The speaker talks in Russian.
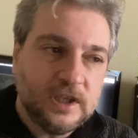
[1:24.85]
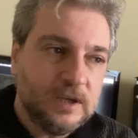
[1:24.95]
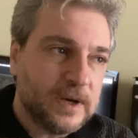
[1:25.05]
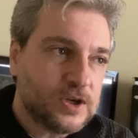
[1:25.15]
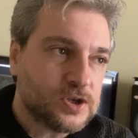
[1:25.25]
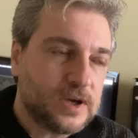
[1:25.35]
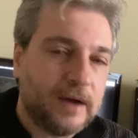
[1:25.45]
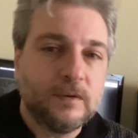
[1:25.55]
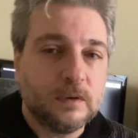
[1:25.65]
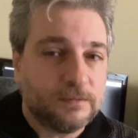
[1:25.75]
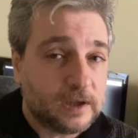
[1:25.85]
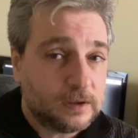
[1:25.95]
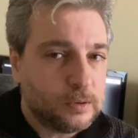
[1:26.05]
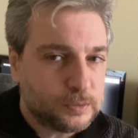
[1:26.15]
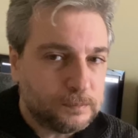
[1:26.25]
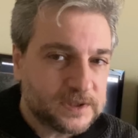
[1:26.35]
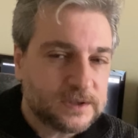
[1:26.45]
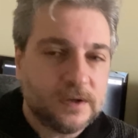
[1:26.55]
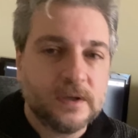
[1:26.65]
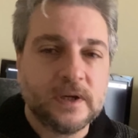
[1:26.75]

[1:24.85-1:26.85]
на песню «Осенняя печаль».